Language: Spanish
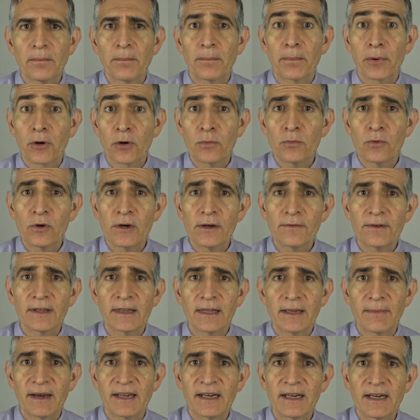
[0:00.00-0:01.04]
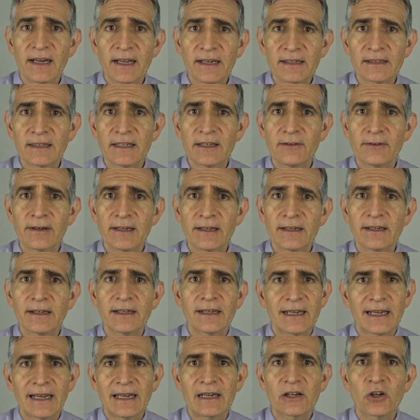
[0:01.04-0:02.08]
promueven de manera activa
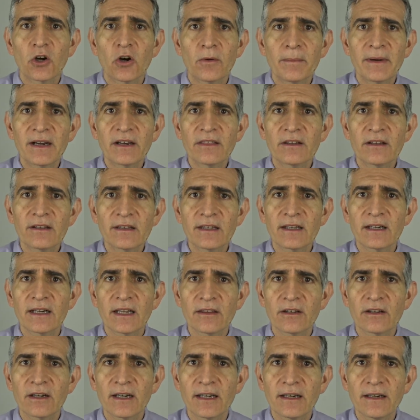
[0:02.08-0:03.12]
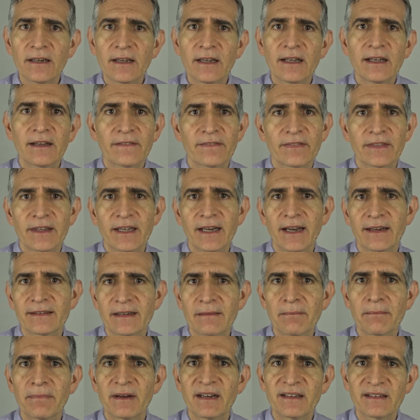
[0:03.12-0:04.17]
el comercio internacional de las
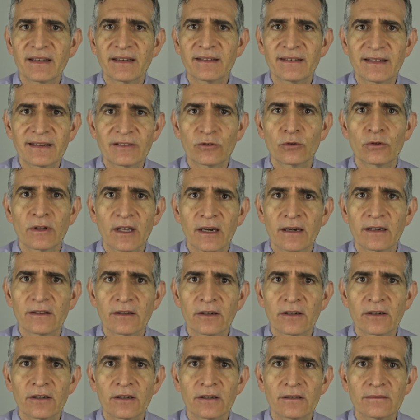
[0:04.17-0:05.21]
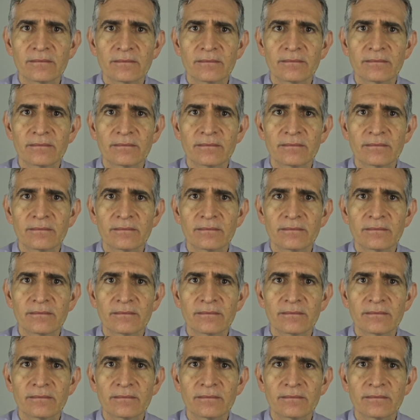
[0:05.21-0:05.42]
empresas de su territorio.